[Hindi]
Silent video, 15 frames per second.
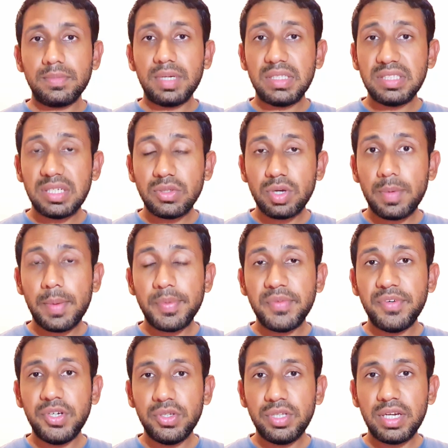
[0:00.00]
अच्छा तो आप आपने
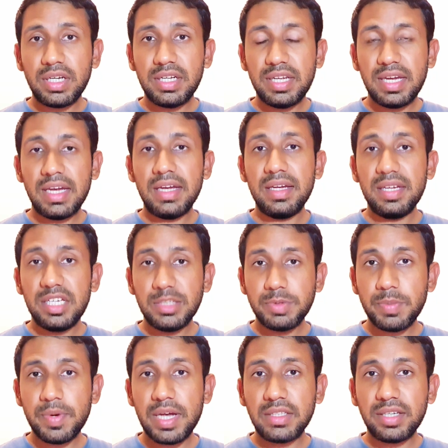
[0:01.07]
वीडियो देख ली है इस पर
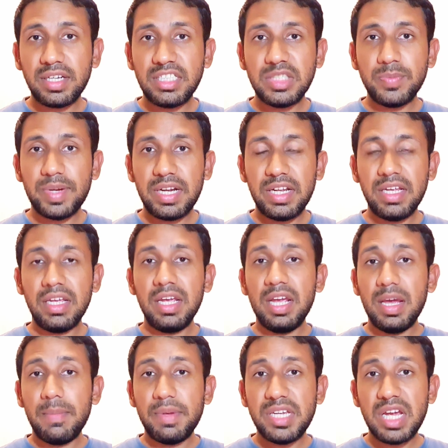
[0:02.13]
बात करने से पहले
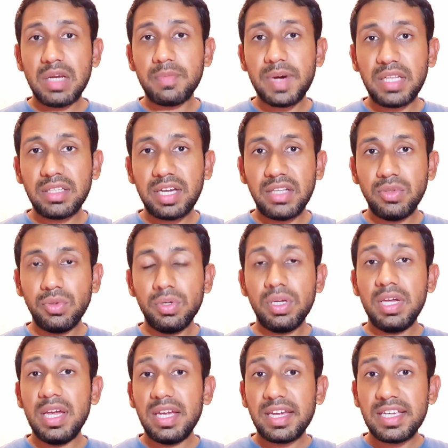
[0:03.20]
मैं यहाँ एक बात कह दूँ
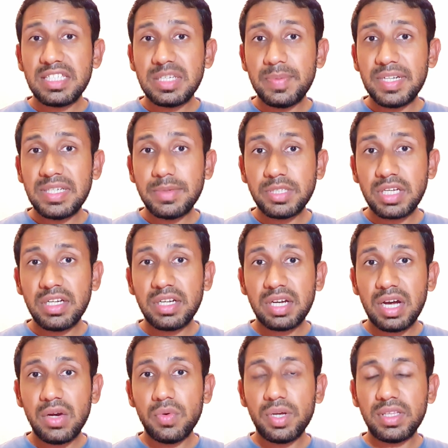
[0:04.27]
कि इससे पहले जब इसका
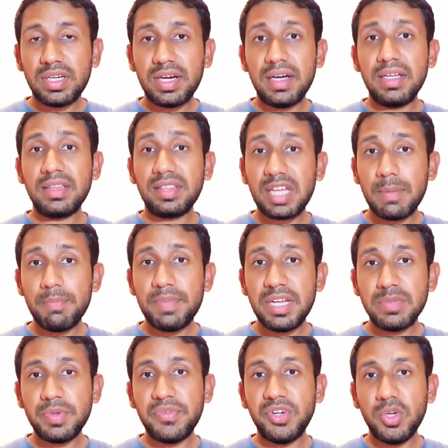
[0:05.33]
निकाह हुआ था तब मैंने
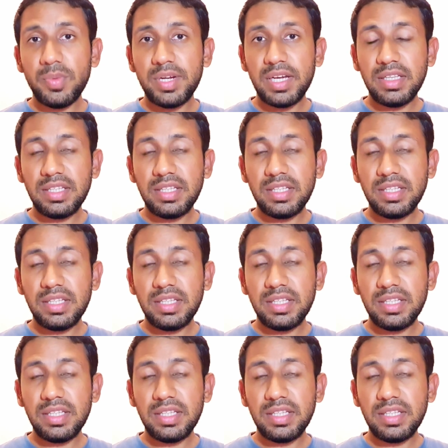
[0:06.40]
इस पर वीडियो बनाई